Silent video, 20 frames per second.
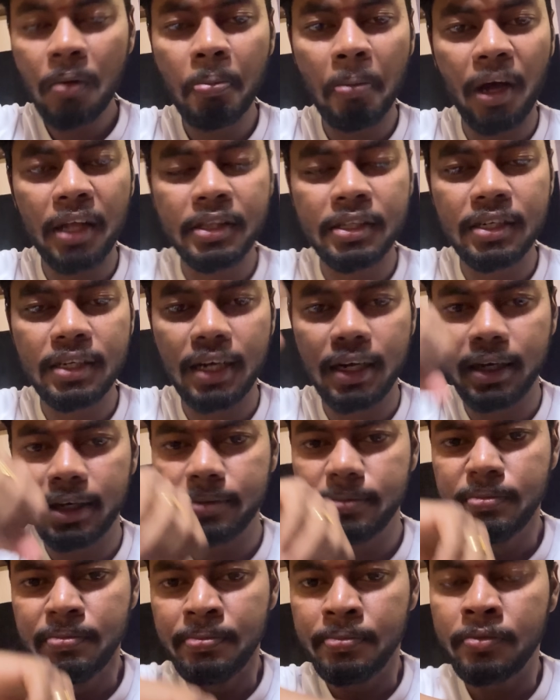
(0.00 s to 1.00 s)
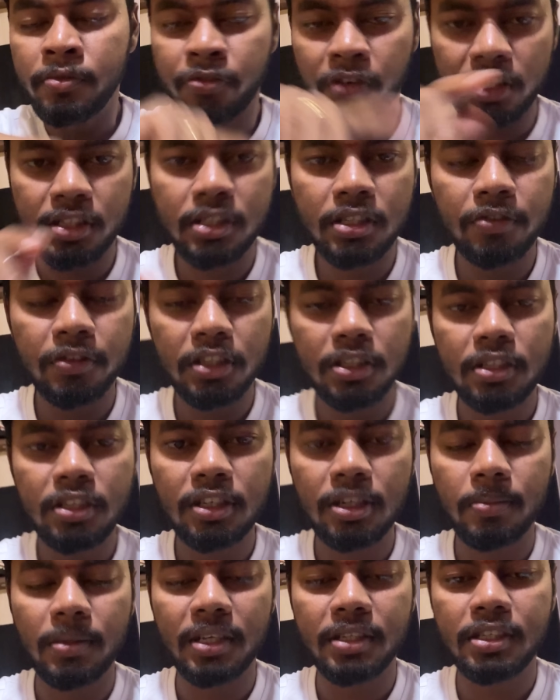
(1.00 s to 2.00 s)
பார்த்துருக்காங்க ஃபஸ்ட்டு ஃபஸ்ட்டு
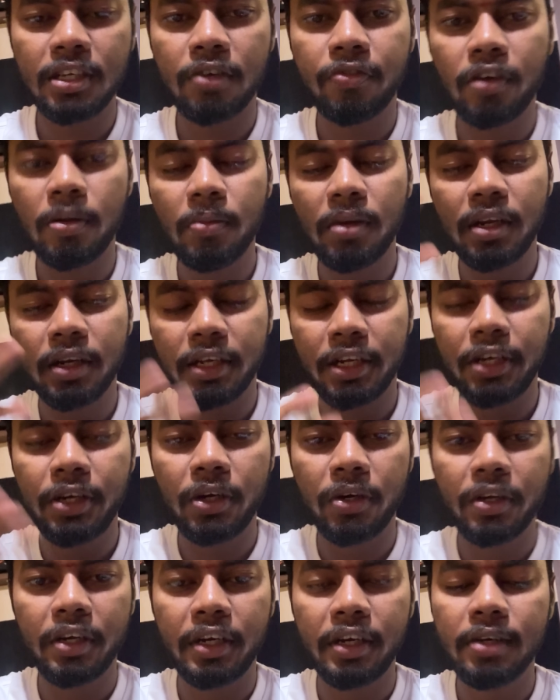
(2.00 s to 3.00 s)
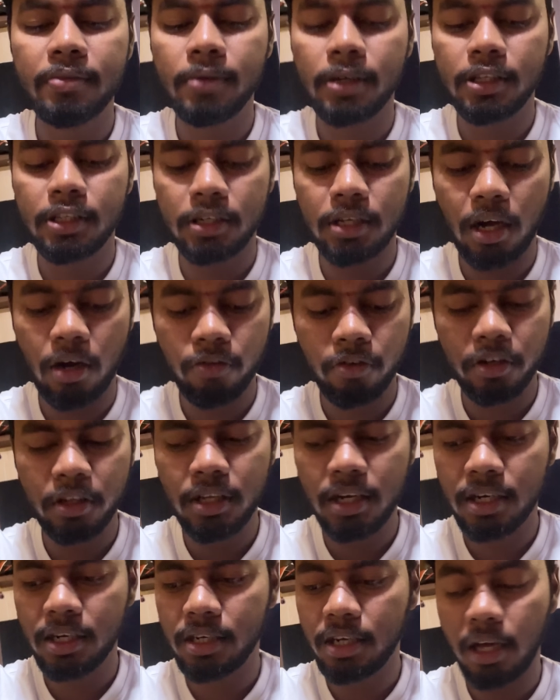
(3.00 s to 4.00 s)
நம்ம ஹெச்ஆர் ஃபேமிலியில் கிட்டோ கிட்டுன்னு பார்த்துட்டு அவர்
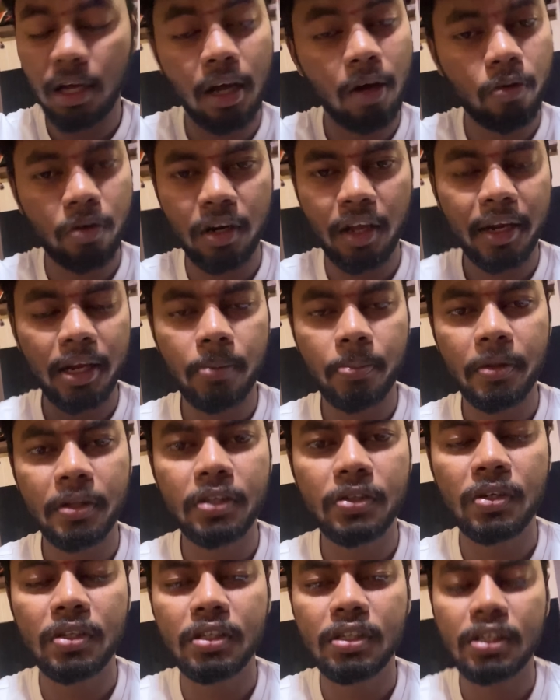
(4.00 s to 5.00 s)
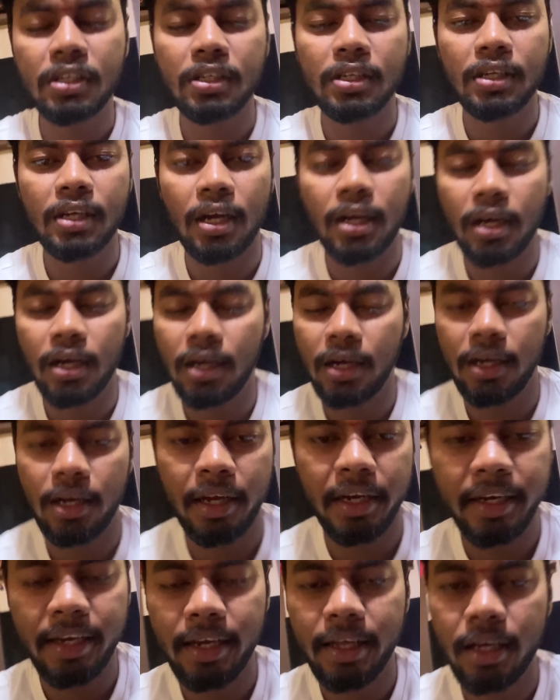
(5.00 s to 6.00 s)
தாங்க அவர் நிறைய பேருக்கு வந்துட்டு
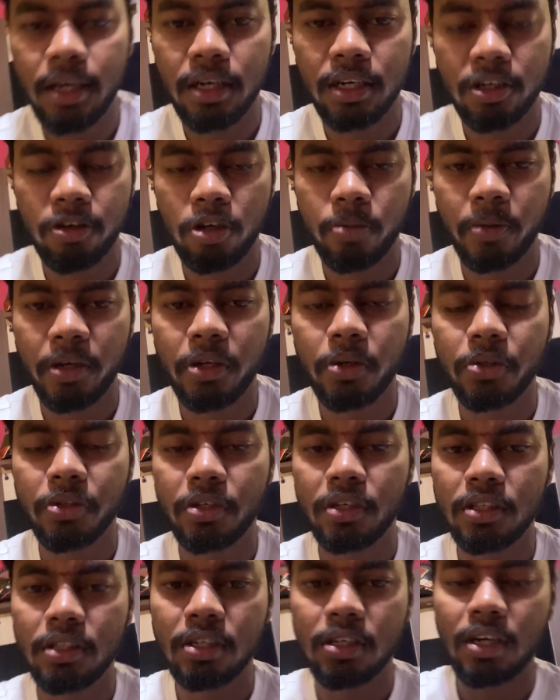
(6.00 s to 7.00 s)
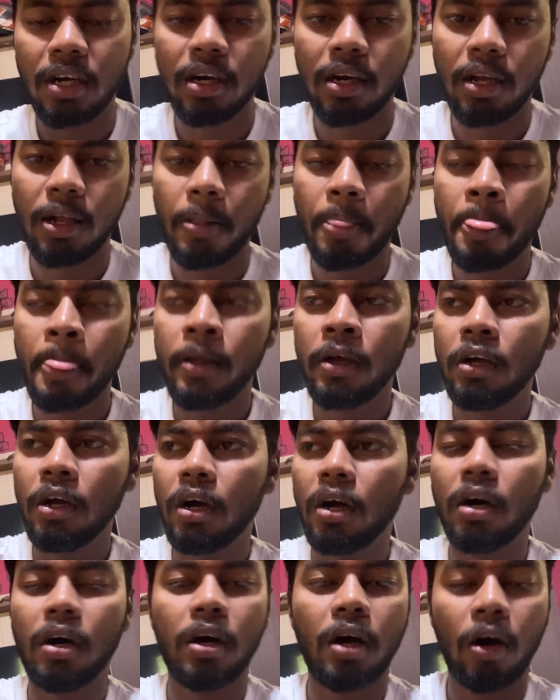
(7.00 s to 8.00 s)
ஐடிலாம் ரெக்கவர் பண்ணி கொடுத்துருந்துருக்காங்களாம்
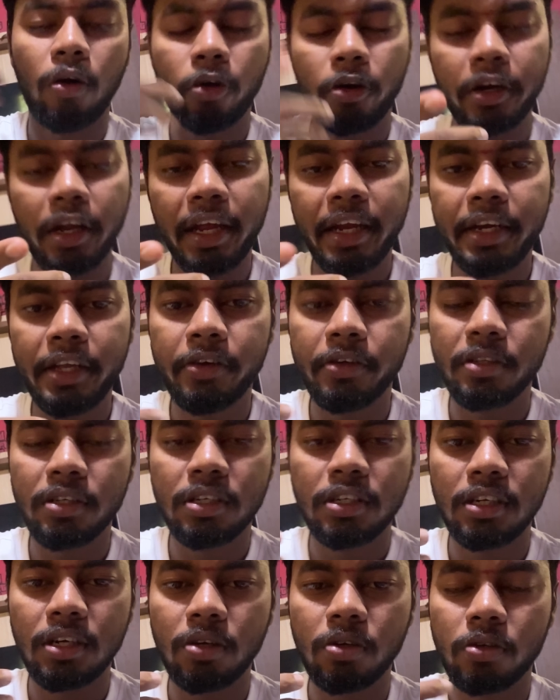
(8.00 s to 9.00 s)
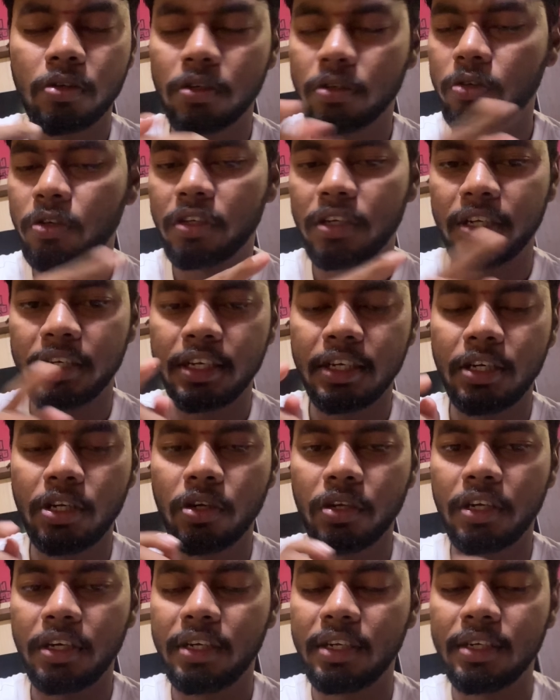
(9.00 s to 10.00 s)
அவரோட ஐடி வந்துட்டு நான் கொடுக்குறேன் கிட்டோ
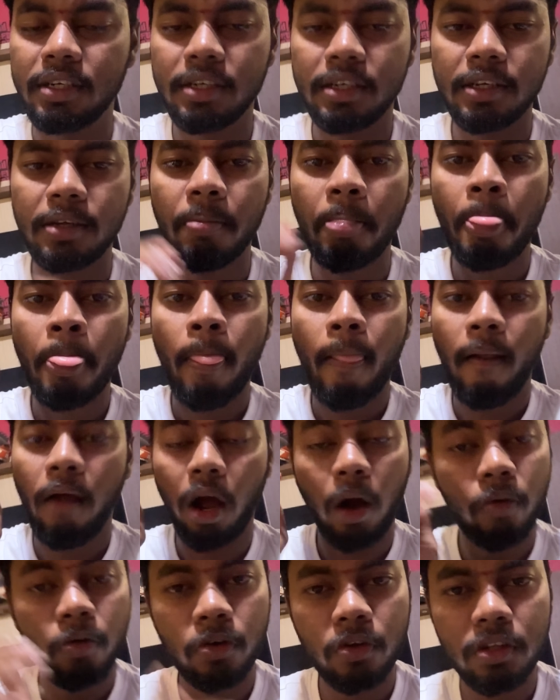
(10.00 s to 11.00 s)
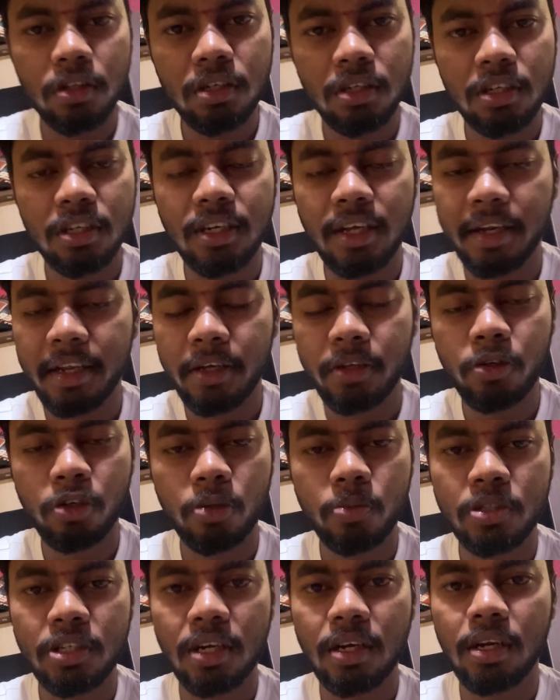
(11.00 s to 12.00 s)
கிட்டுன்ட்டு அவர் வந்துட்டு நிறைய
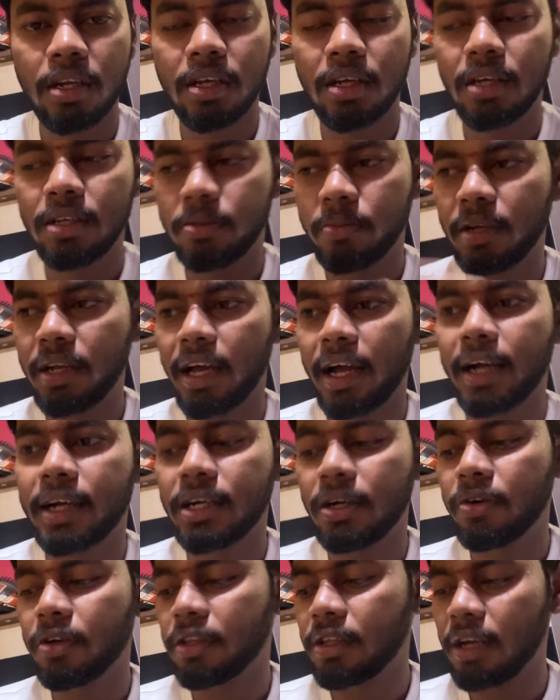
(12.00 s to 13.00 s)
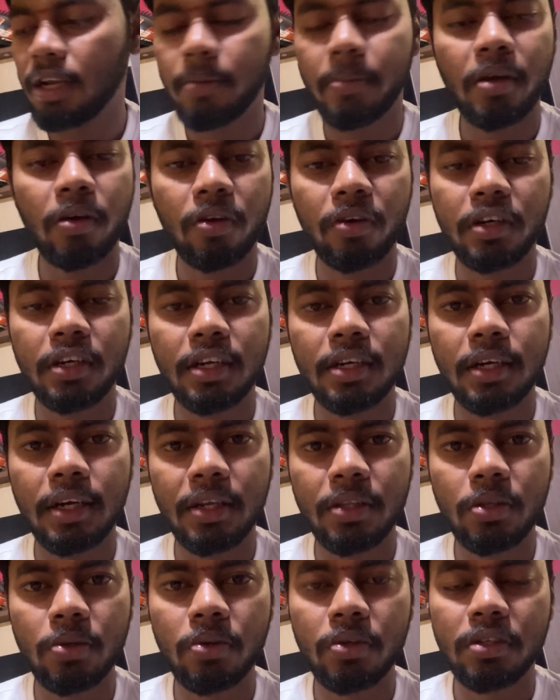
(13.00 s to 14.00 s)
யூடியூப் சேனலில் இந்த மாதிரி ஹேக் ஆனது எல்லாமே அவர் ரிட்டன்
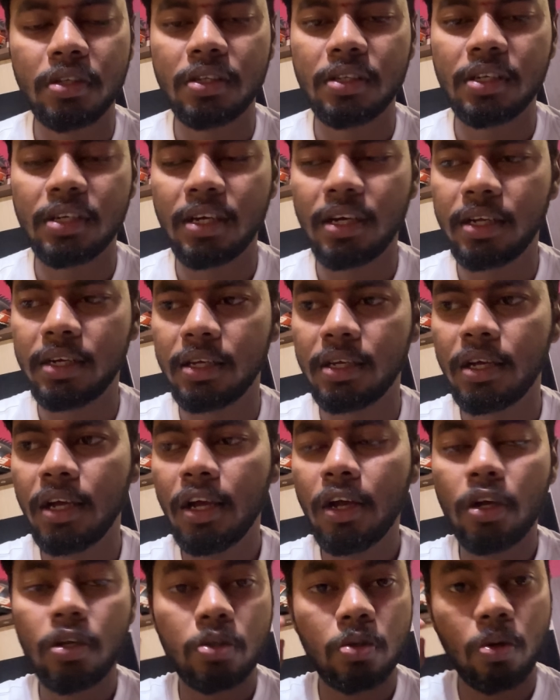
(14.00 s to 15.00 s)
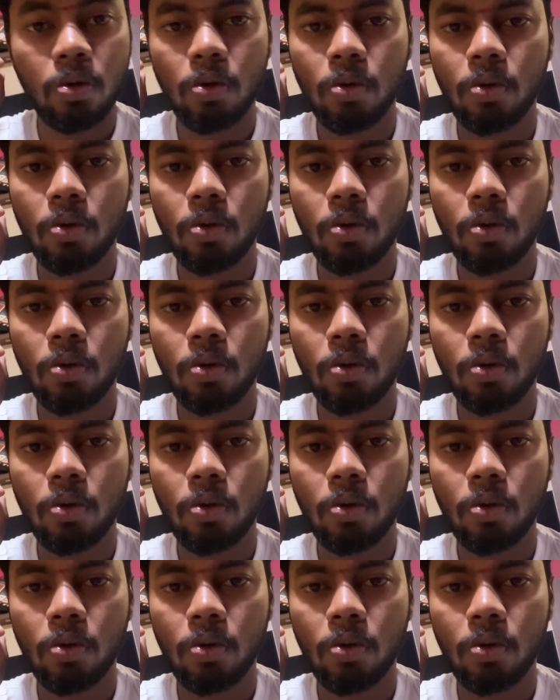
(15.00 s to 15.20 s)
எடுத்து கொடுத்துருந்துருக்காரு ஸோ